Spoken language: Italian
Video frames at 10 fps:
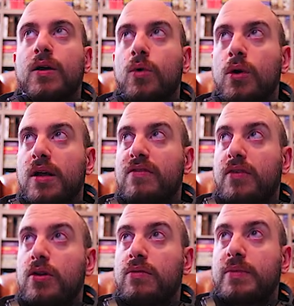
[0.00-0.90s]
Quello che vi
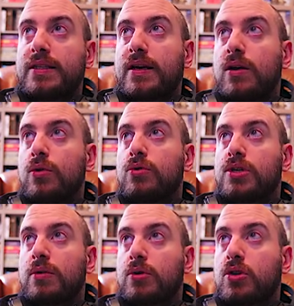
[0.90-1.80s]
voglio mettere in
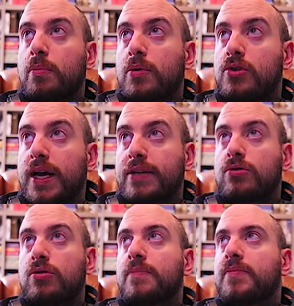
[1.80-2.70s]
luce in questo
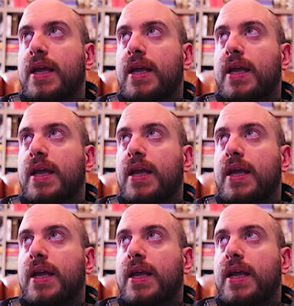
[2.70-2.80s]
progetto,